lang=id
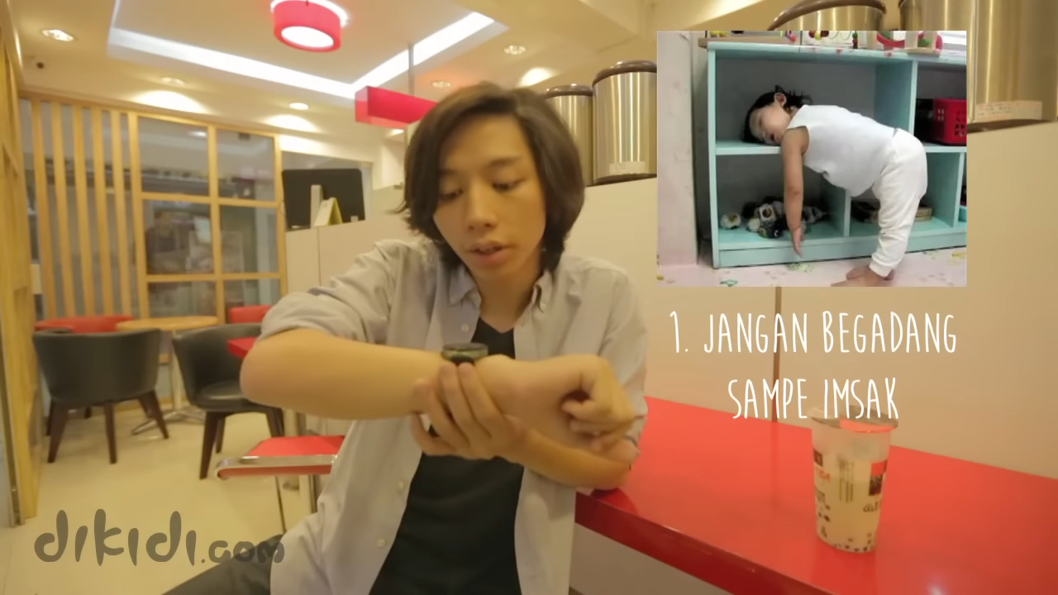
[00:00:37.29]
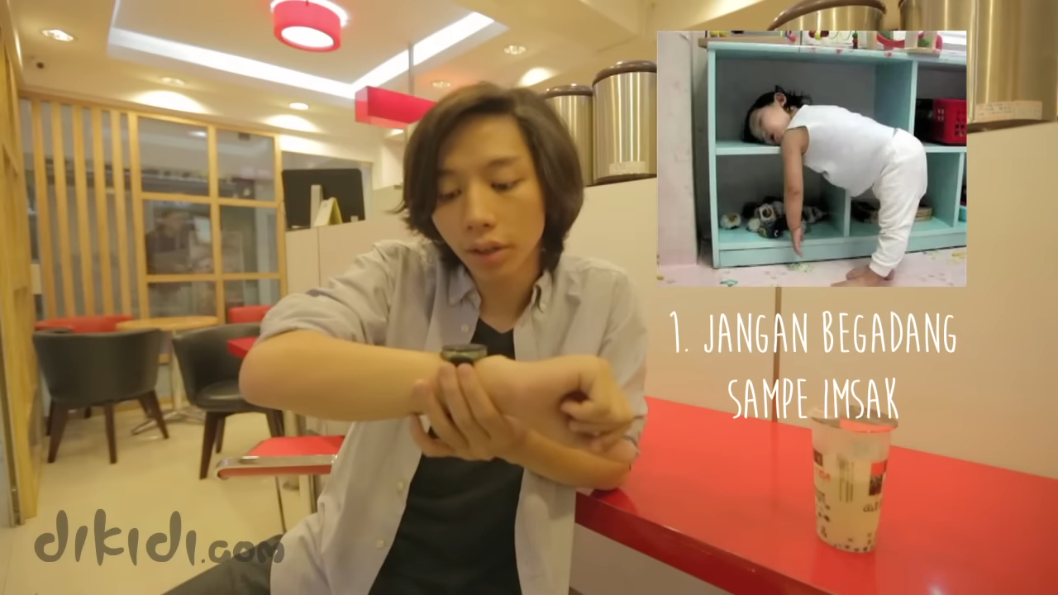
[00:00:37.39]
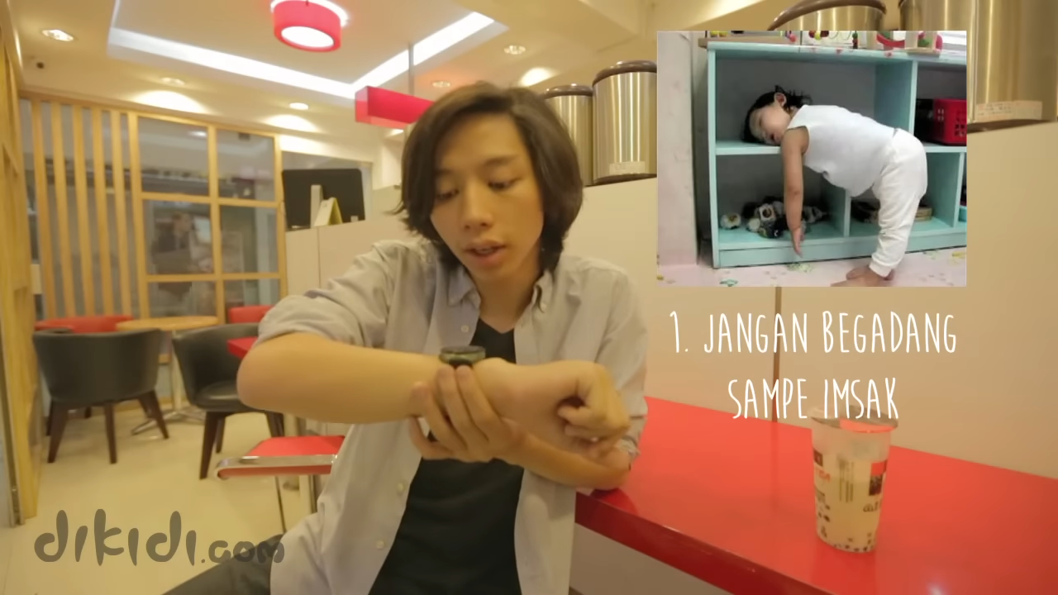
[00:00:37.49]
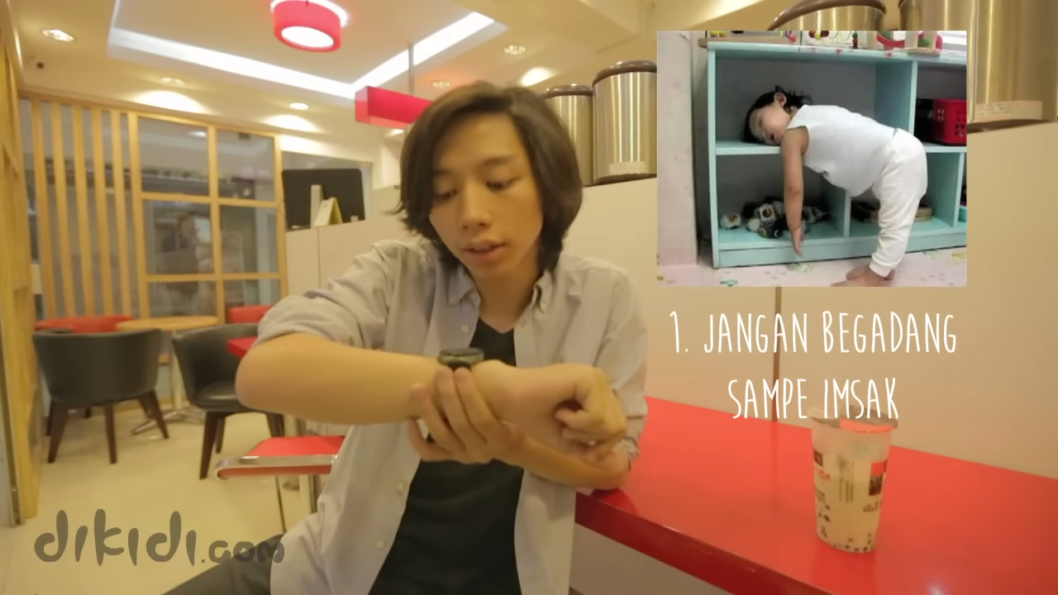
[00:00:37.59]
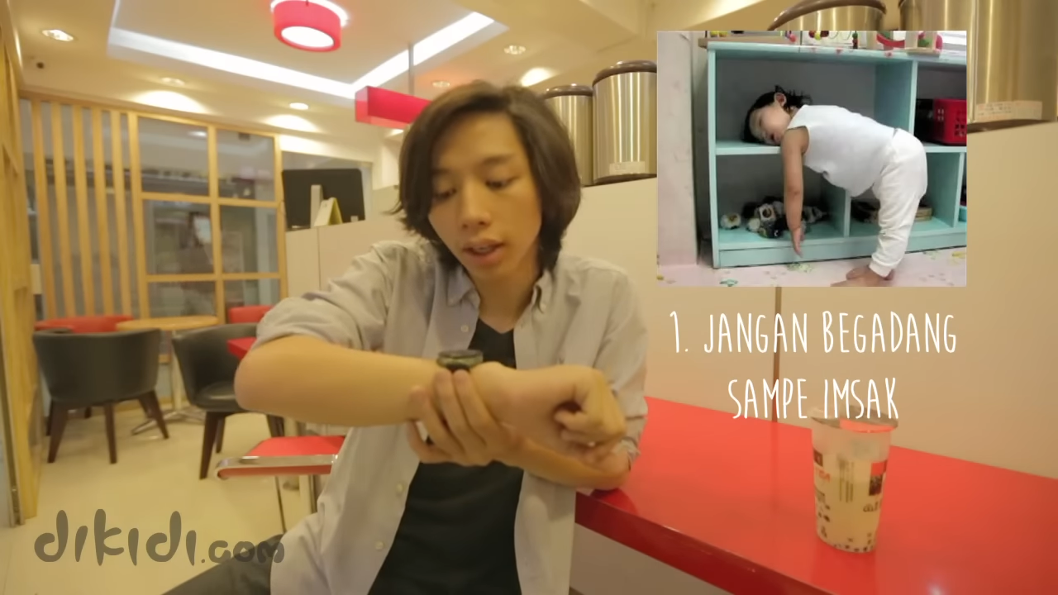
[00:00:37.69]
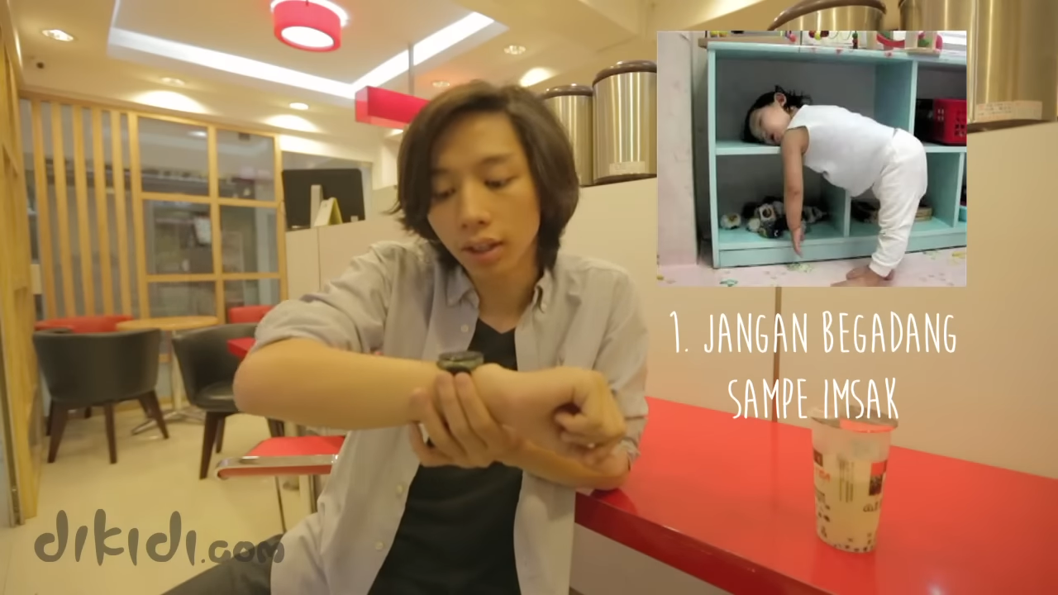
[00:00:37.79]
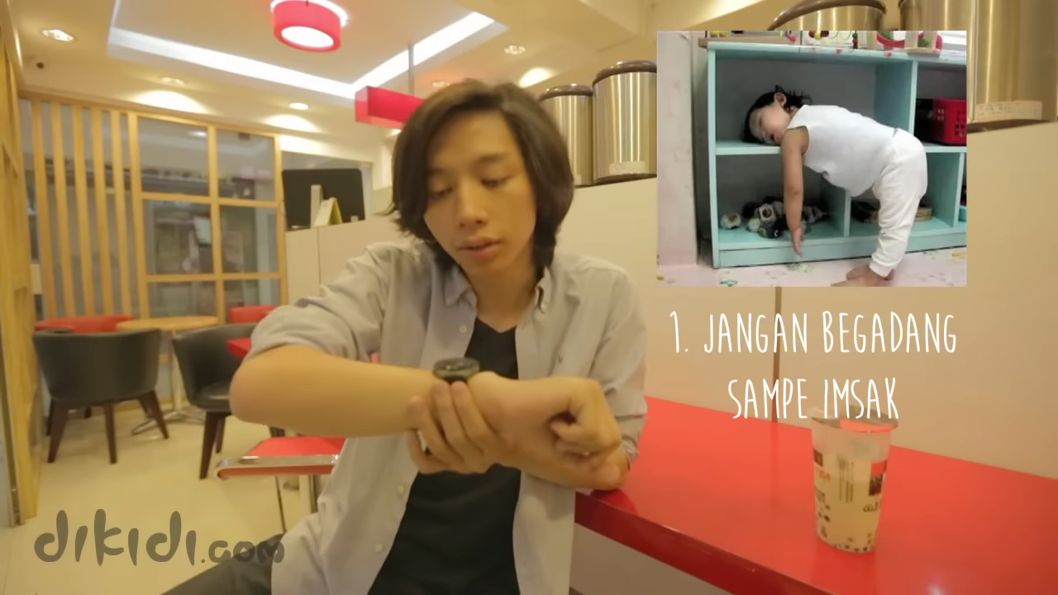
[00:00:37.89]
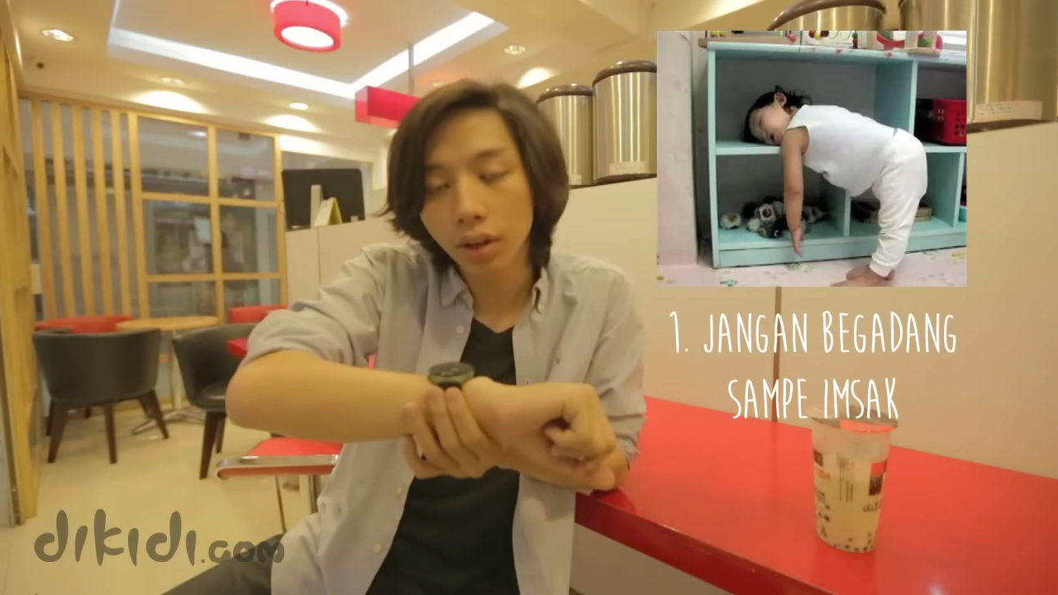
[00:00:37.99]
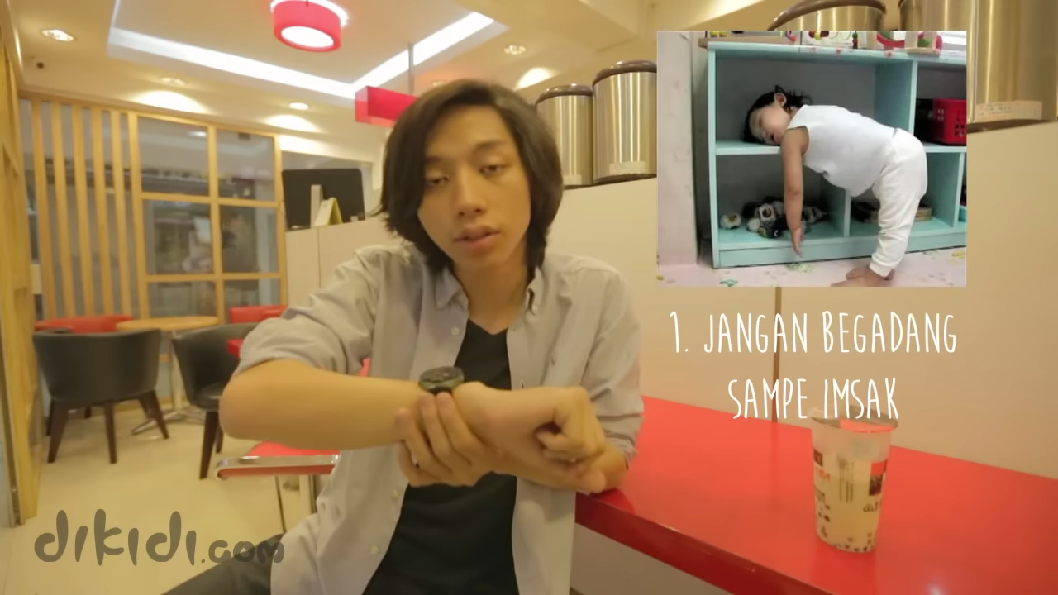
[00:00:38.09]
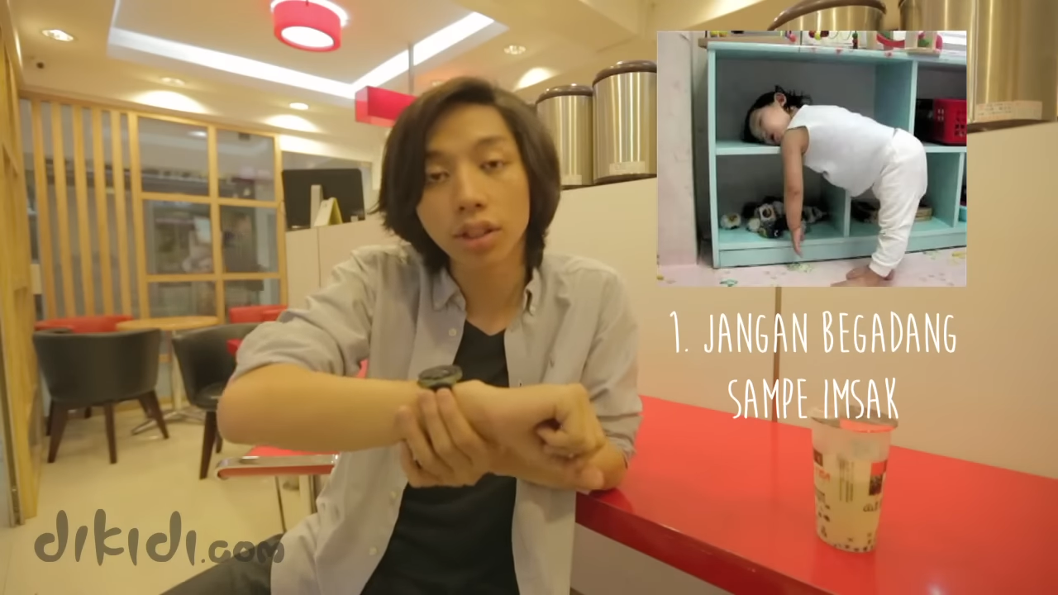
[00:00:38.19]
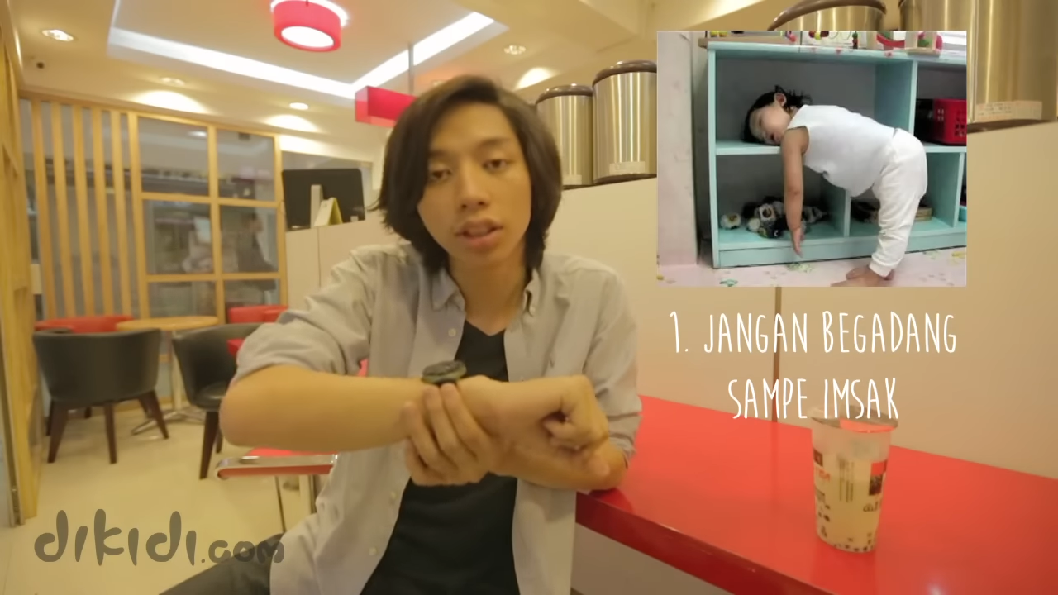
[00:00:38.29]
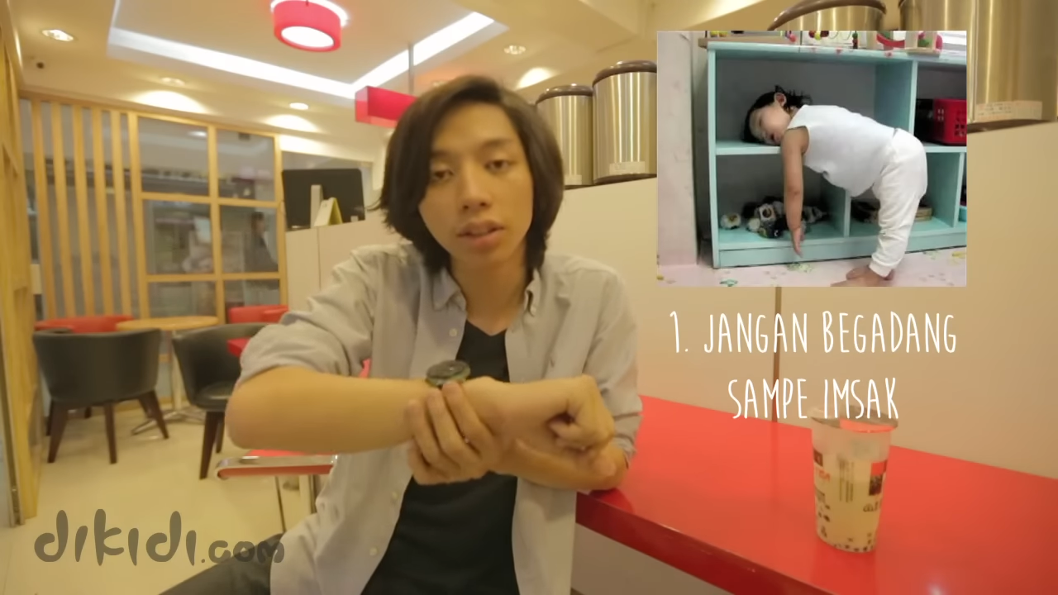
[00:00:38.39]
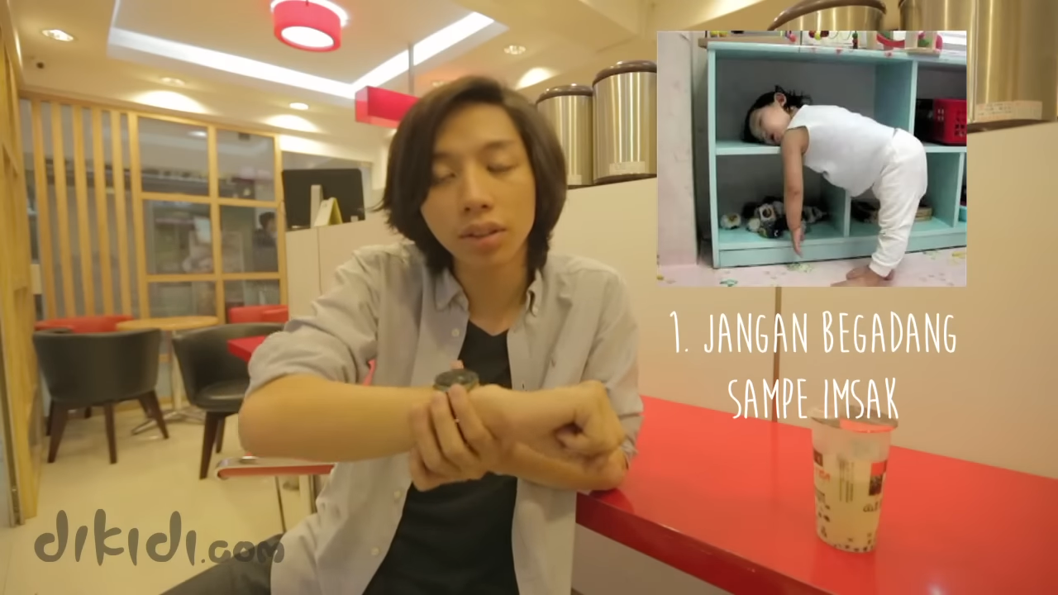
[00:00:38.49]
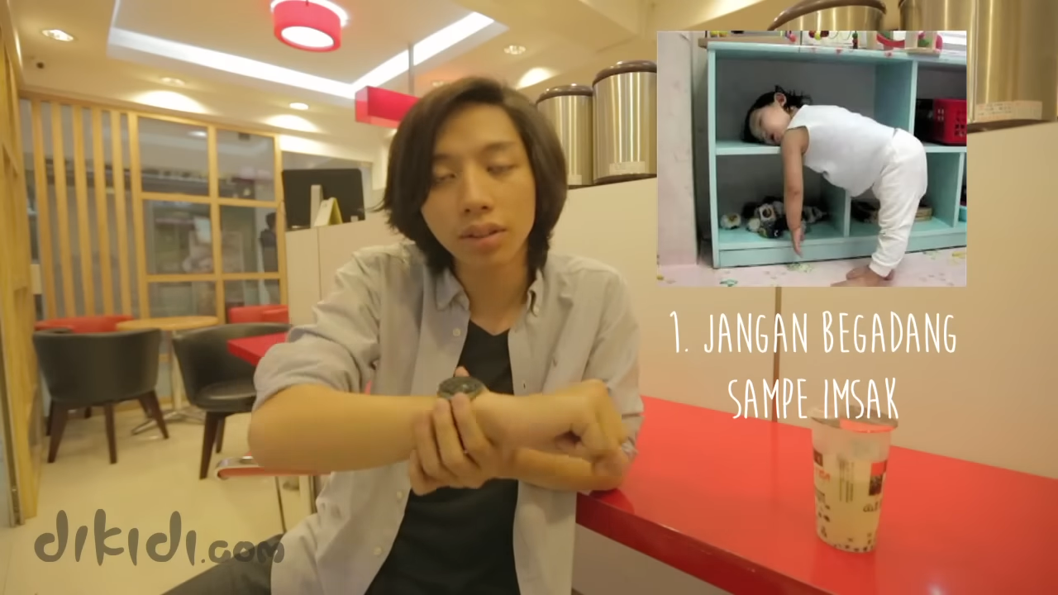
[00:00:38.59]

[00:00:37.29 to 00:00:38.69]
ya udahlah tanggung nggak usah tidur.